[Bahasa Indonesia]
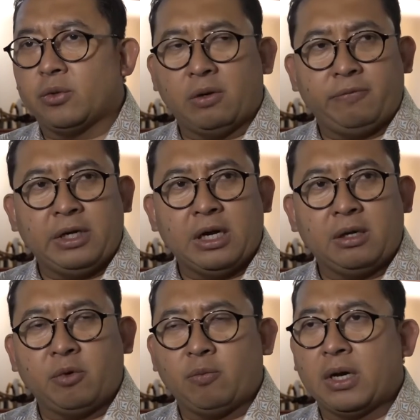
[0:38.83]
sudah
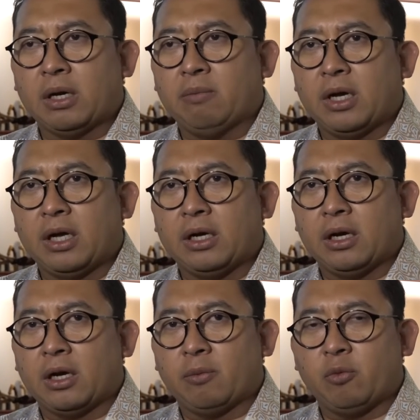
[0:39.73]
final merupakan bagian
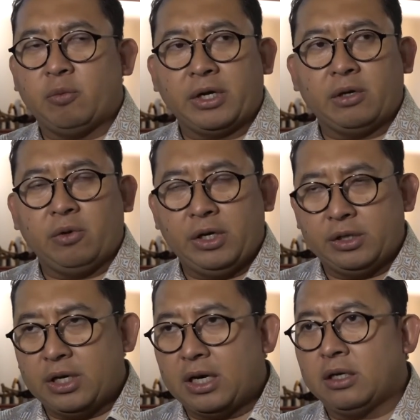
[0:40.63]
dari Republik
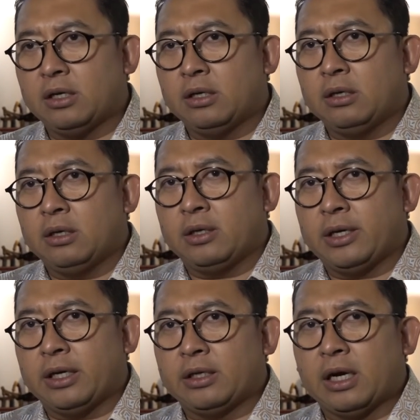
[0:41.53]
Indonesia
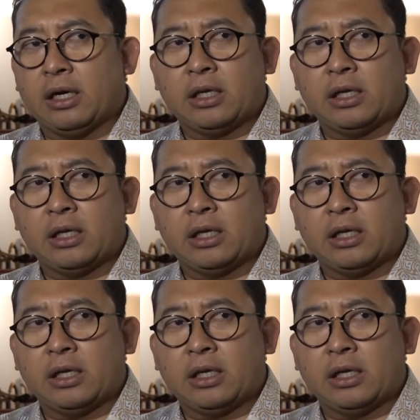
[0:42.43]
dan tidak ada